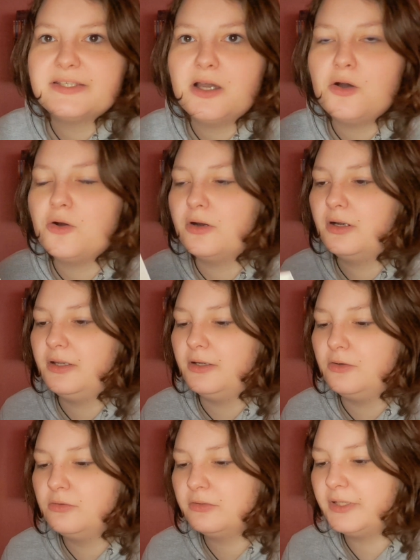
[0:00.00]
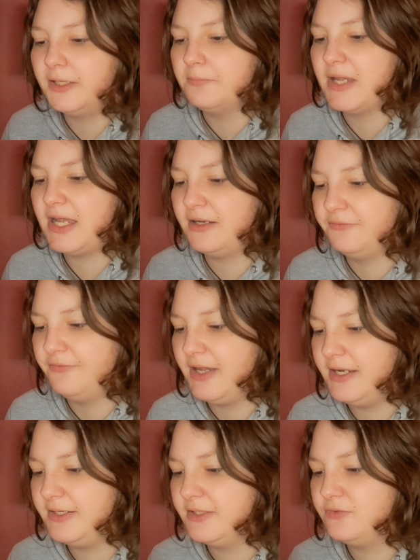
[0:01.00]
auch äh, hungrig macht,
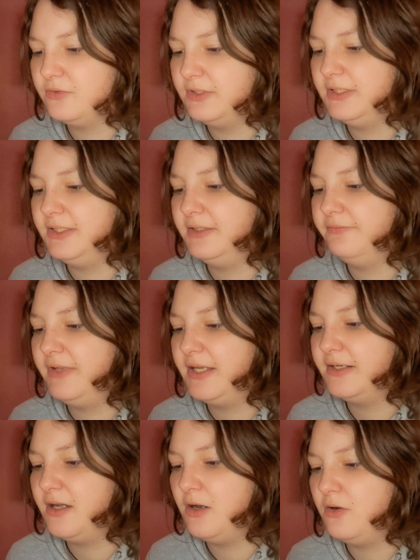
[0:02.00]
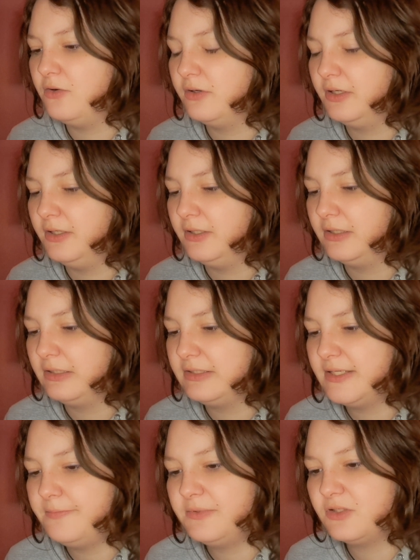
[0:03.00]
weil natürlich werden auch äh,
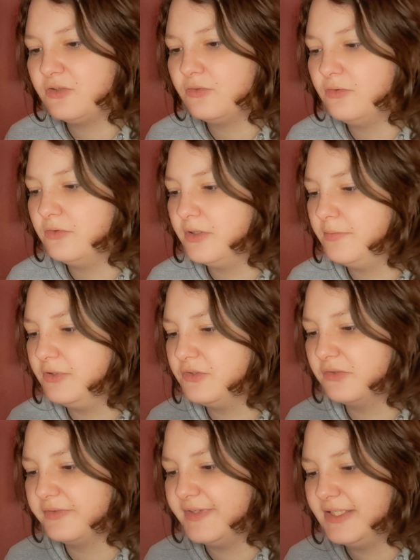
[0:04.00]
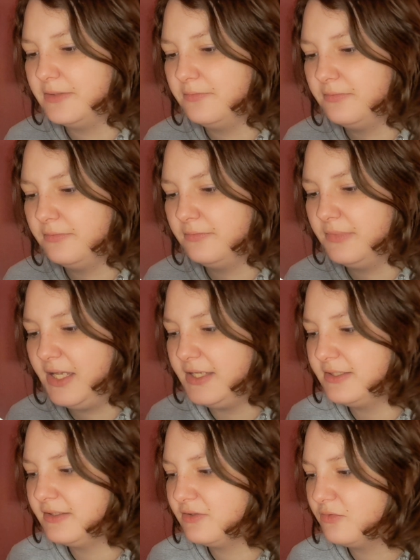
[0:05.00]
Rezepte so oder beziehungsweise
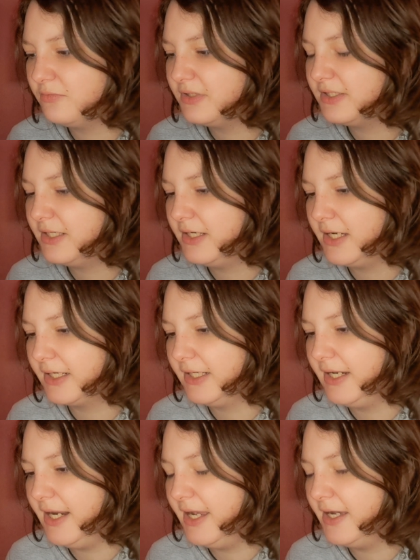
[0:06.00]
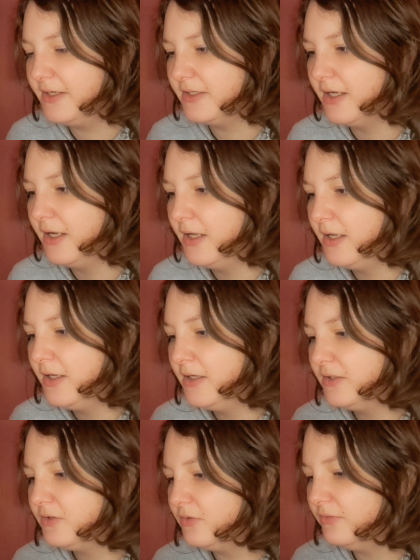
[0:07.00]
Essen so ein bisschen erklärt,
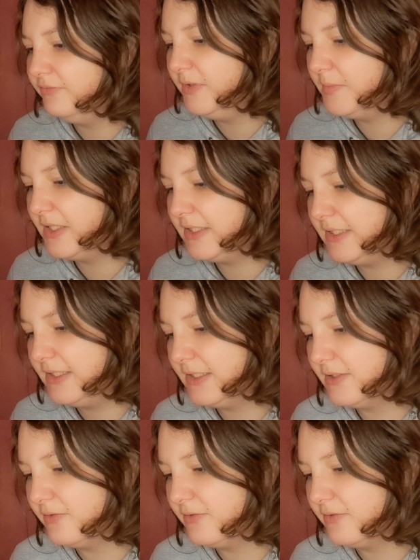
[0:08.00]
so wie man sich das so